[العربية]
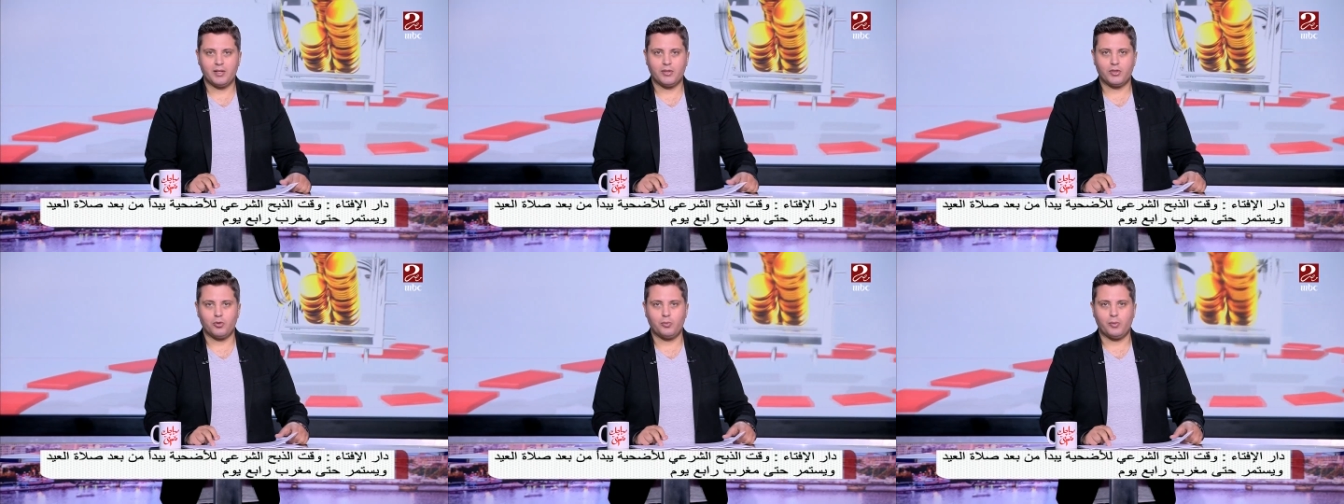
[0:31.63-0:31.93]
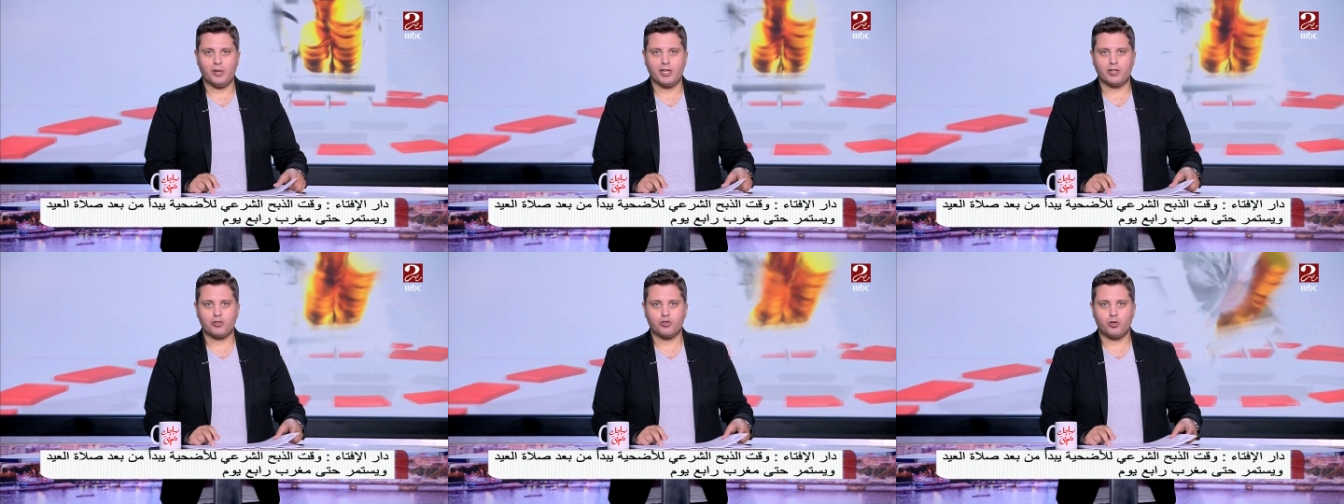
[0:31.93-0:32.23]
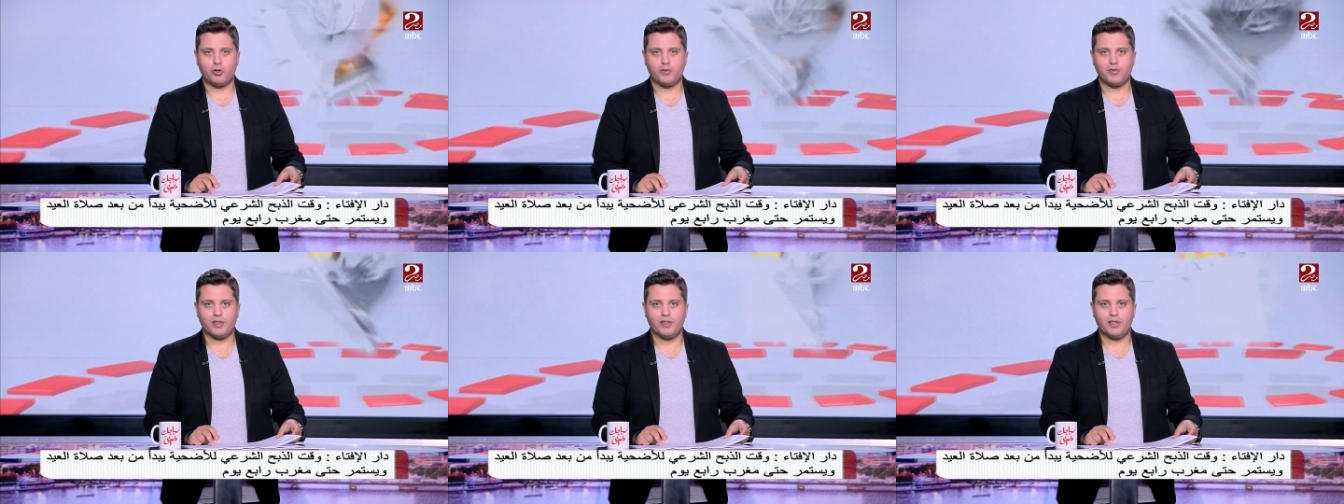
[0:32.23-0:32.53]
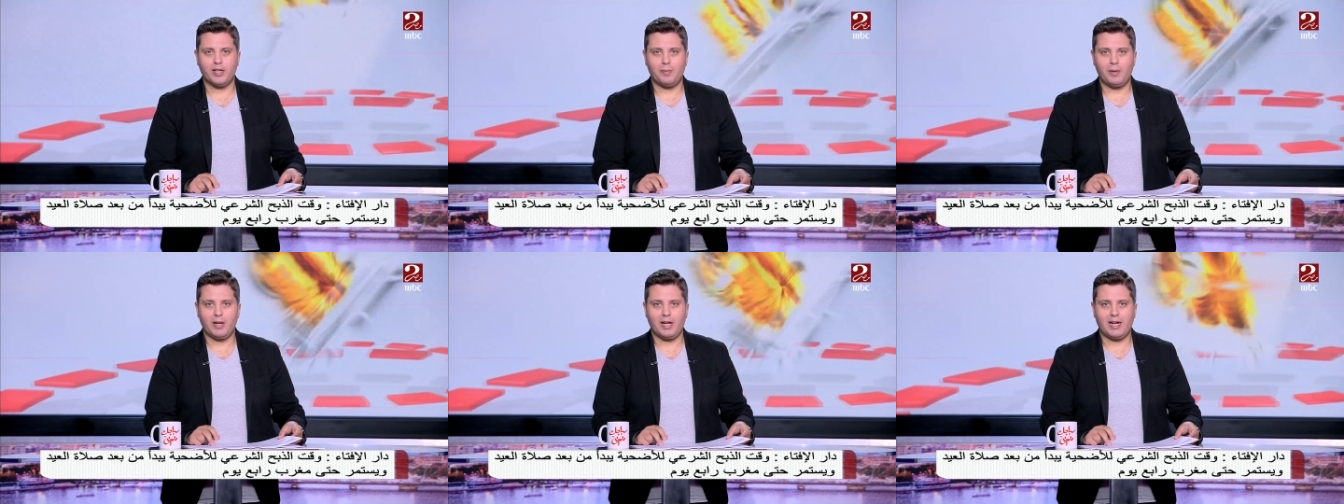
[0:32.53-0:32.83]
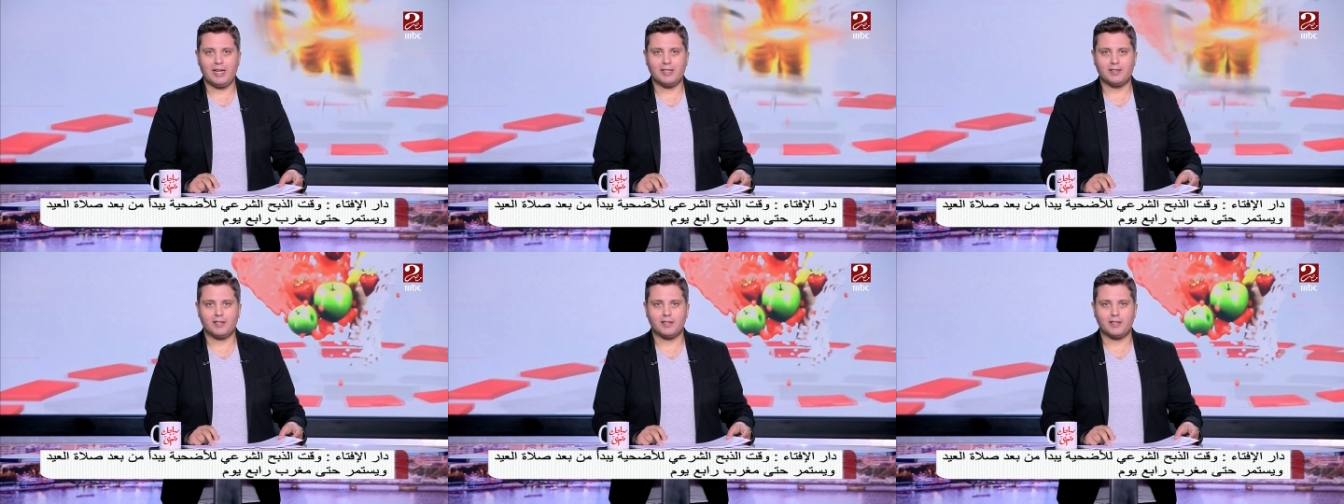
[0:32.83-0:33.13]
ثم يشرع في الذبح
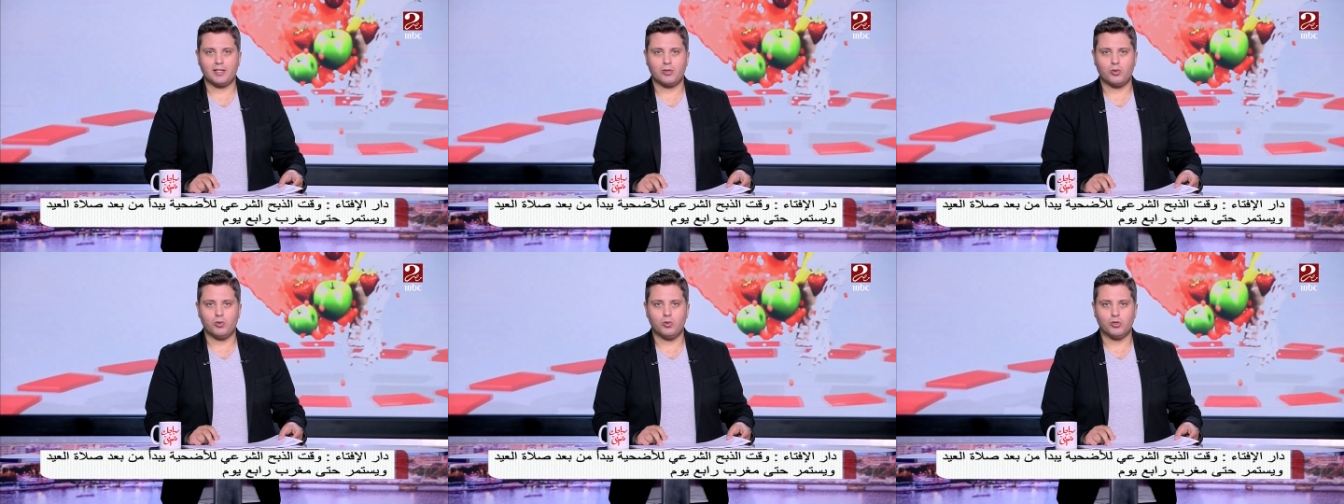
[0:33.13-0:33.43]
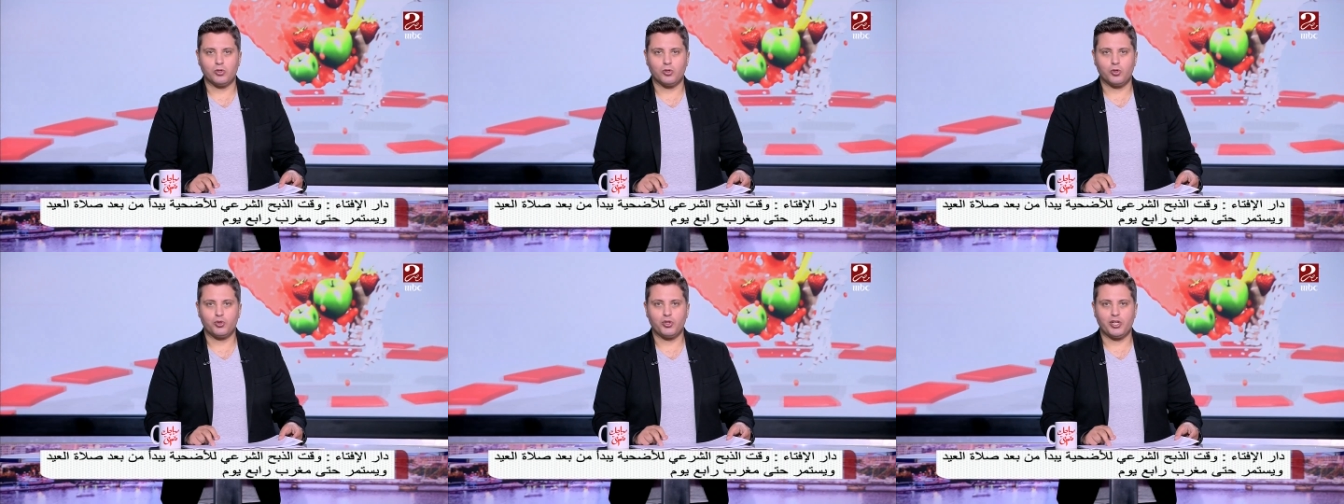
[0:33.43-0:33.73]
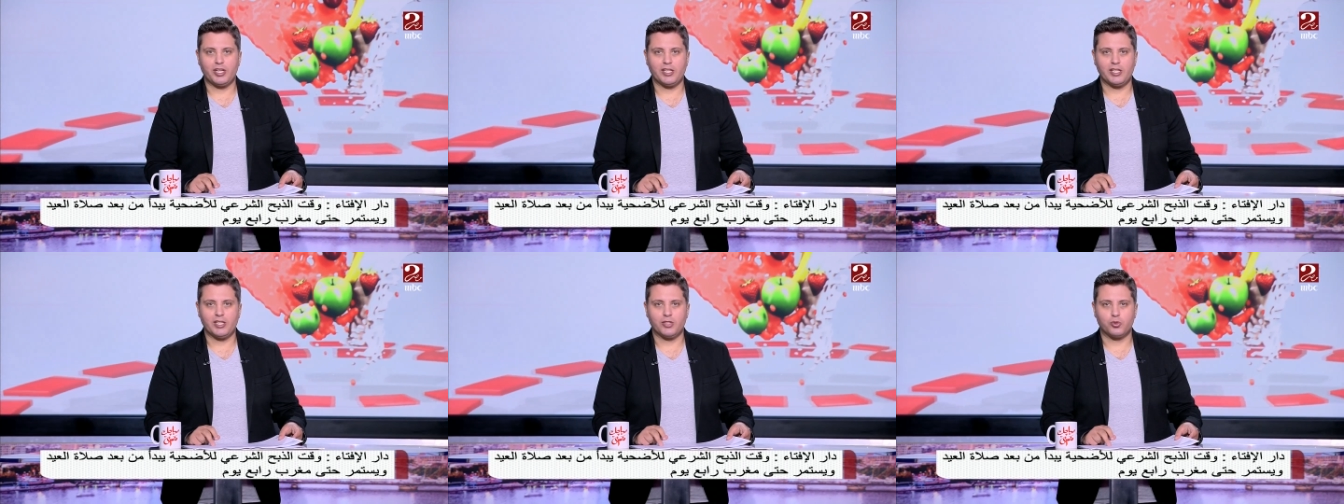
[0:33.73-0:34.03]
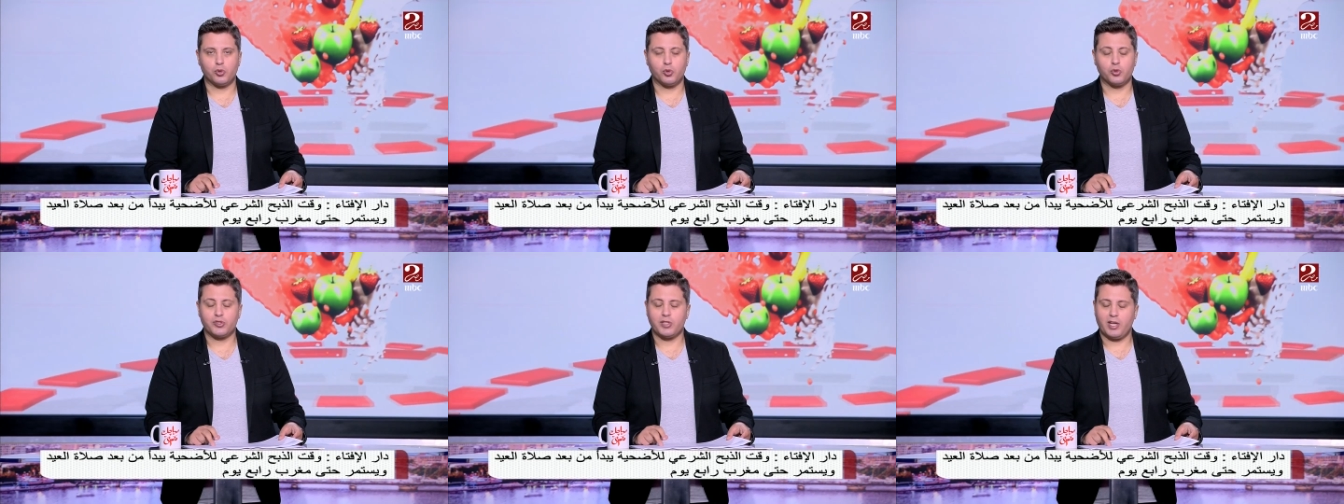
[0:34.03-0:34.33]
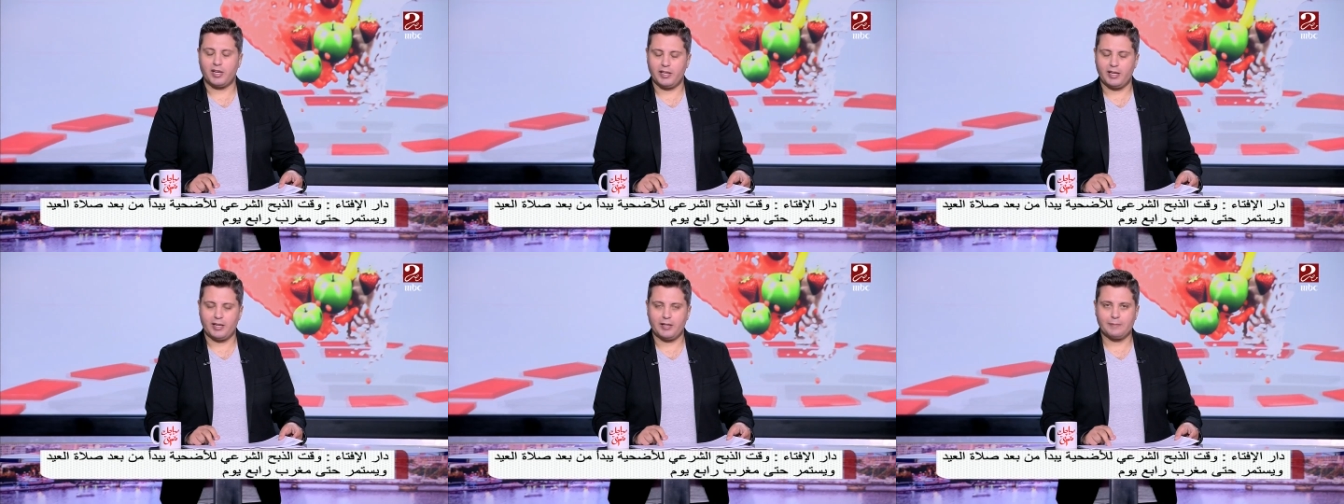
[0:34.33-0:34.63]
حتى تكون أضحيته
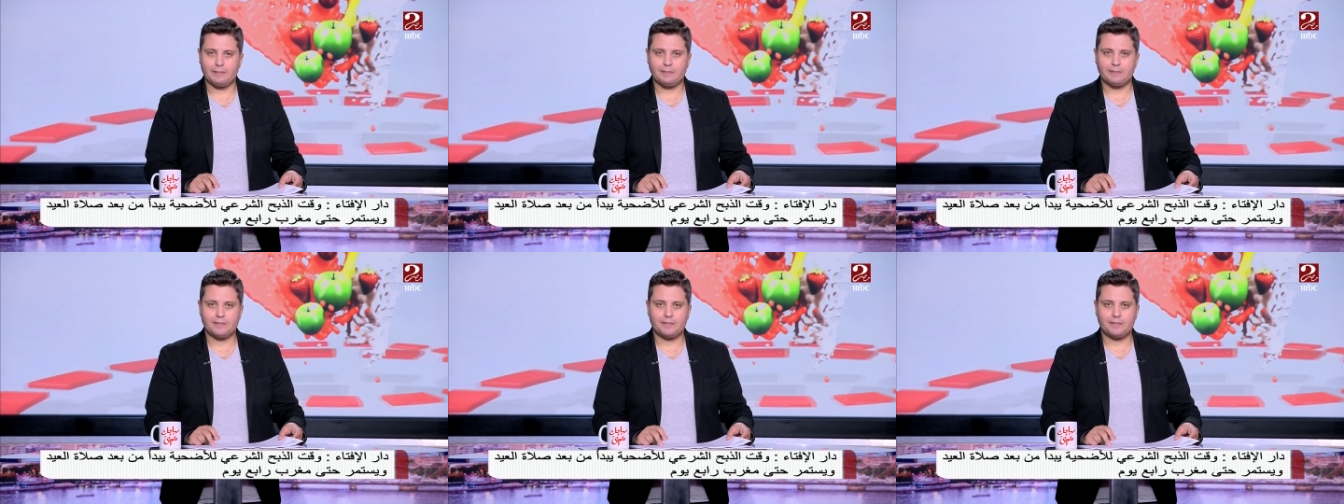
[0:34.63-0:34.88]
صحيحة